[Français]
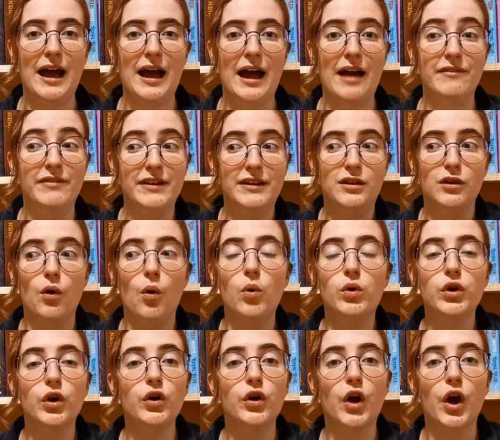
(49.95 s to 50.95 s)
avec
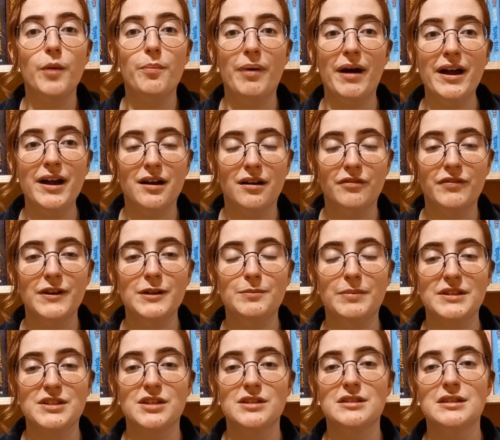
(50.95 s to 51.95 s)
aucun repère en fait,
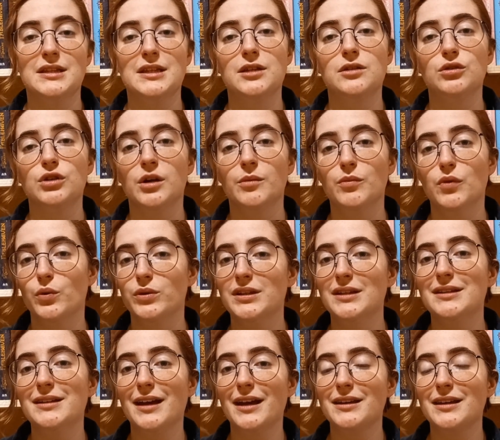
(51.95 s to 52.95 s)
parce que c'était une
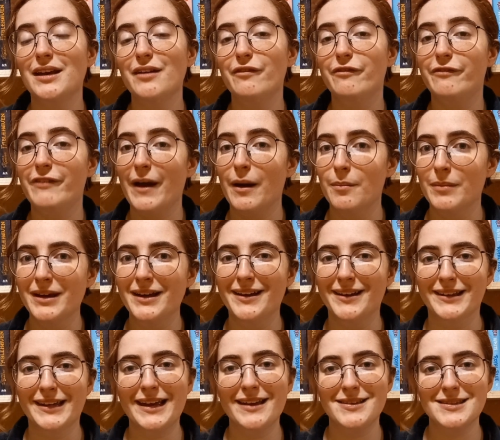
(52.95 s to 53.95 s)
communauté très très fermée
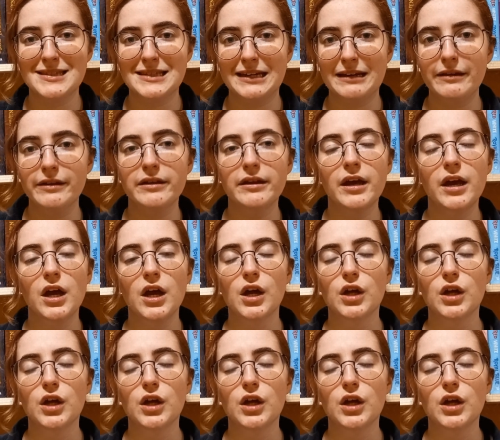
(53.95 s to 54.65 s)
et très stricte.